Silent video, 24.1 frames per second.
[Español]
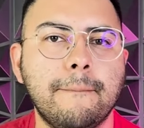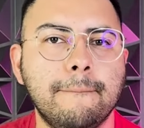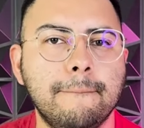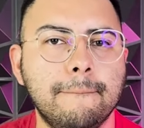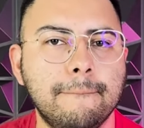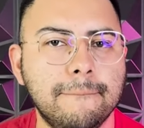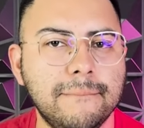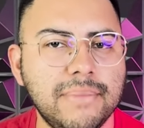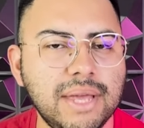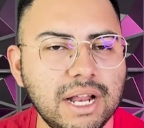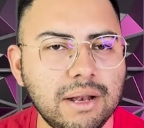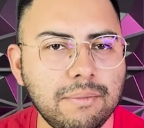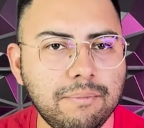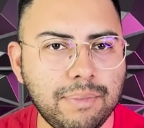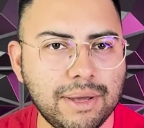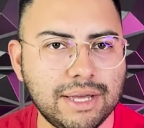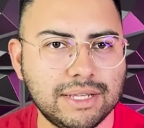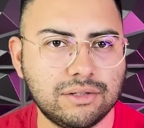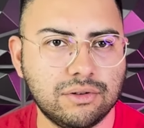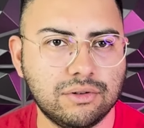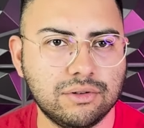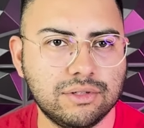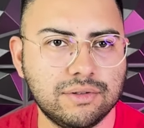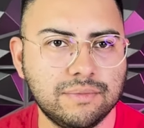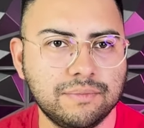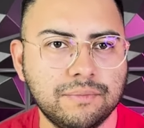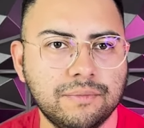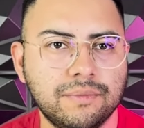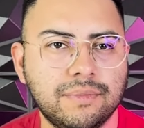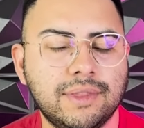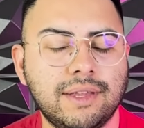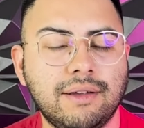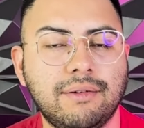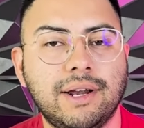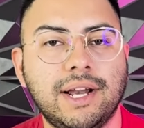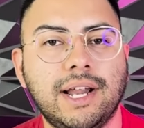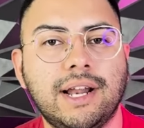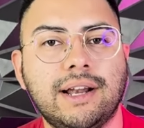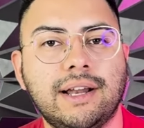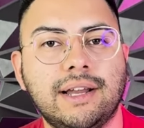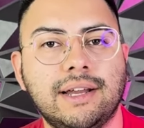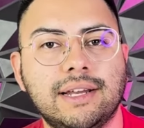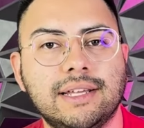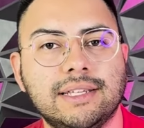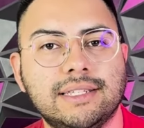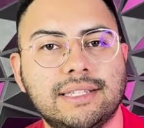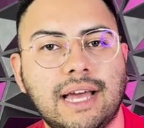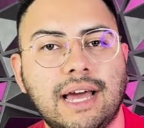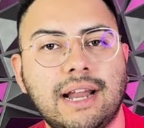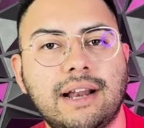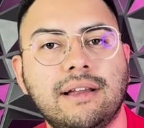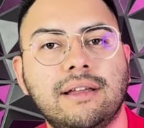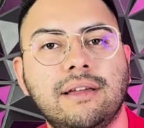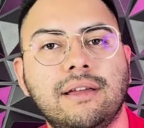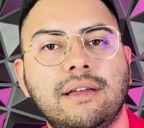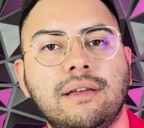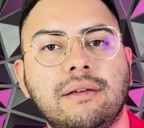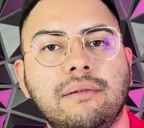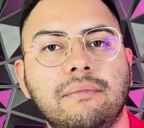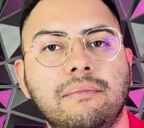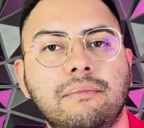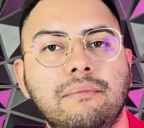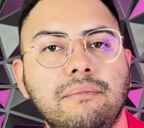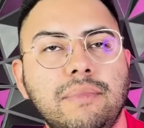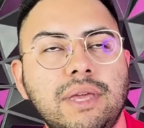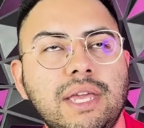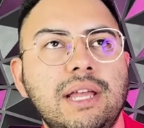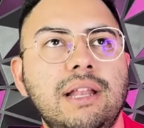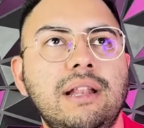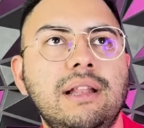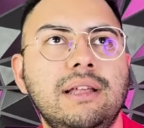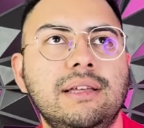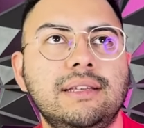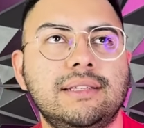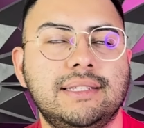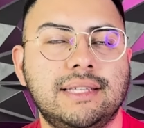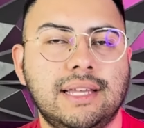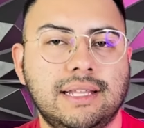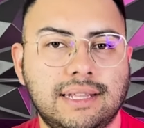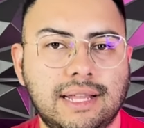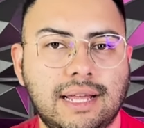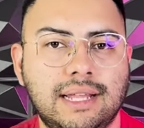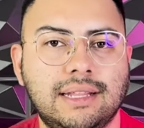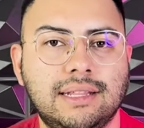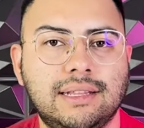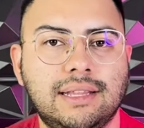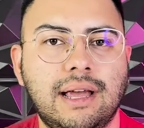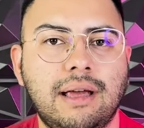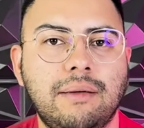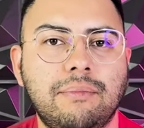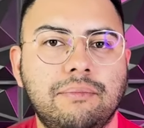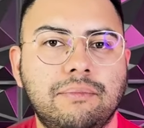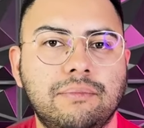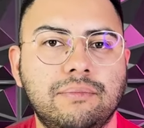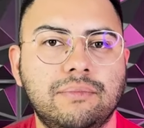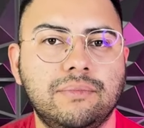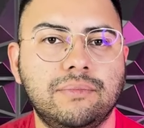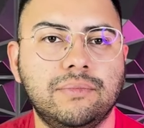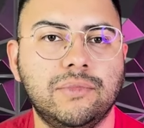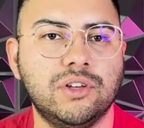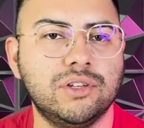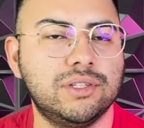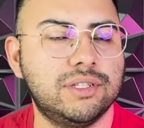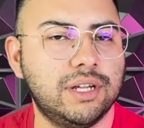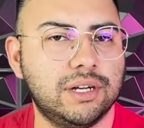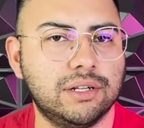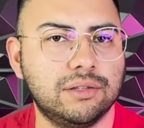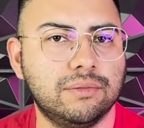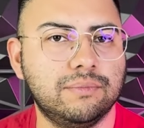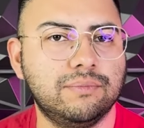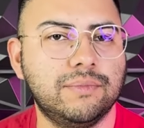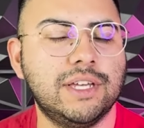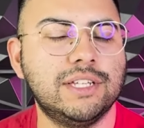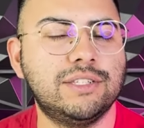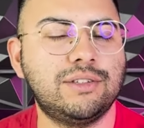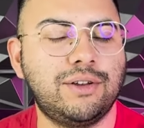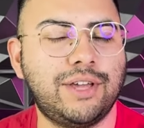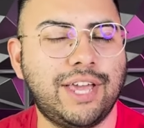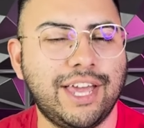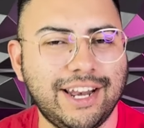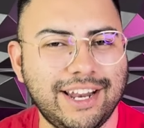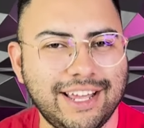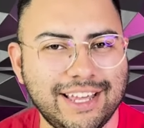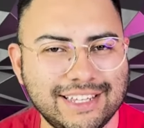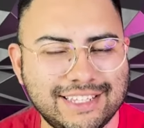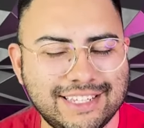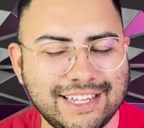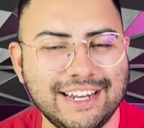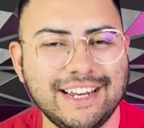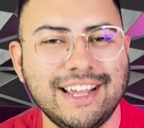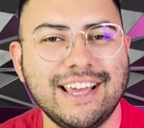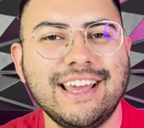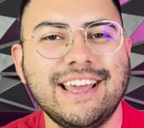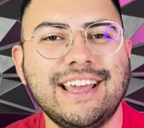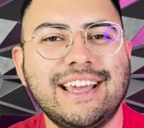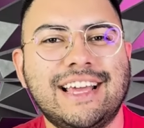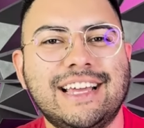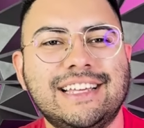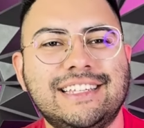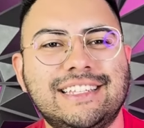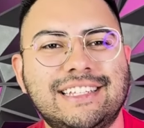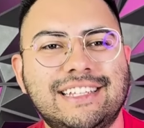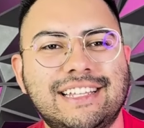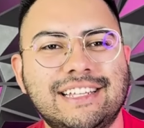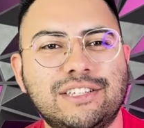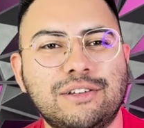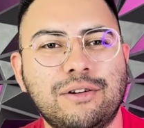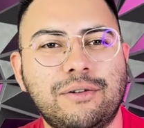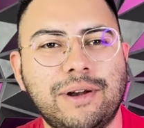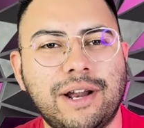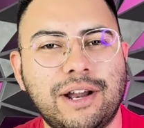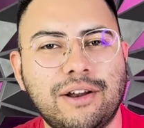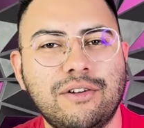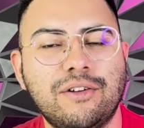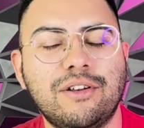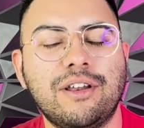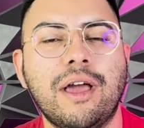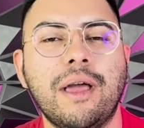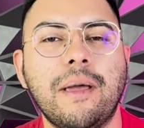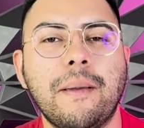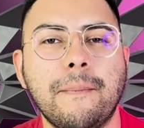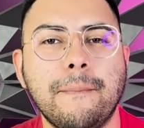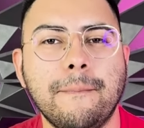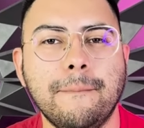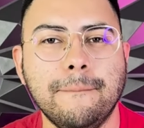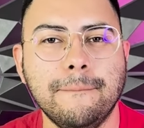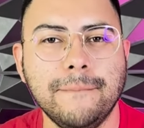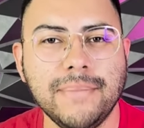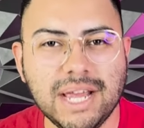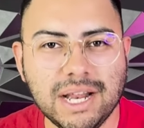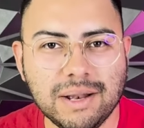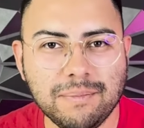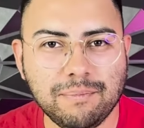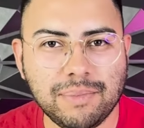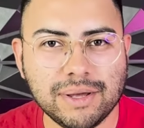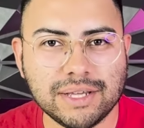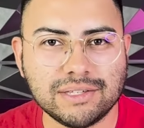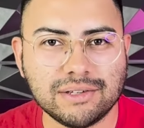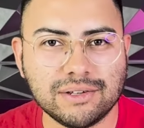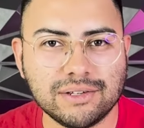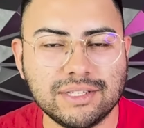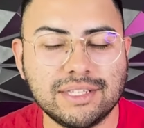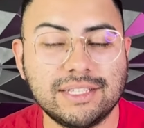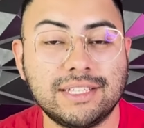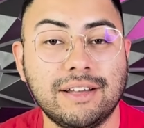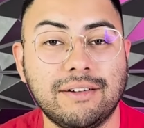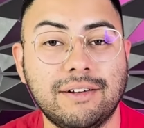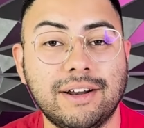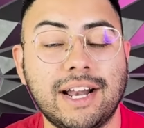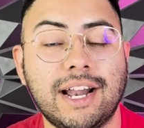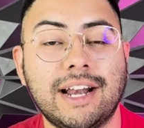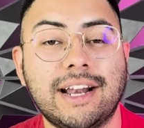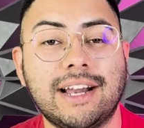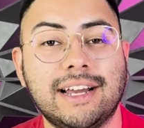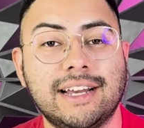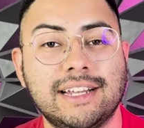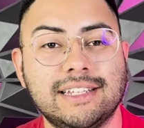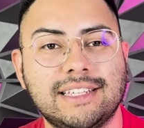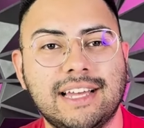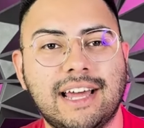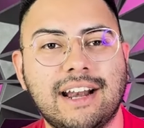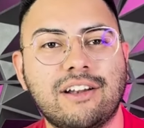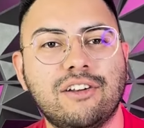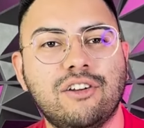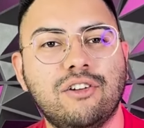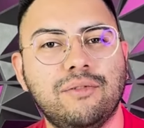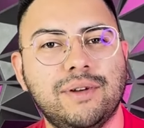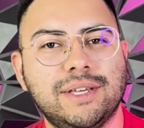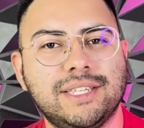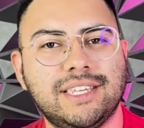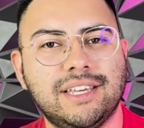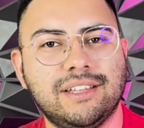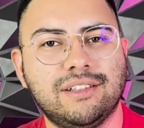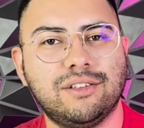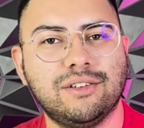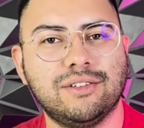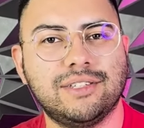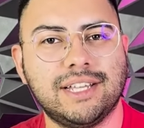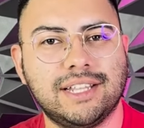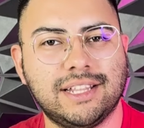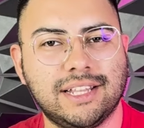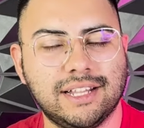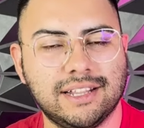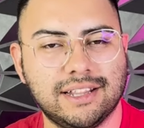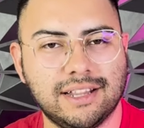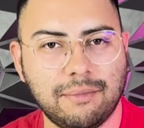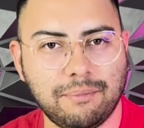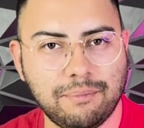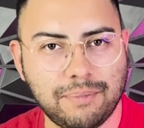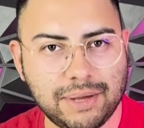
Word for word: 1000 pesos, te van a regresar 1070 no es cierto. Esto quiere decir que si te sobraron mil pesos, te van a regresar 970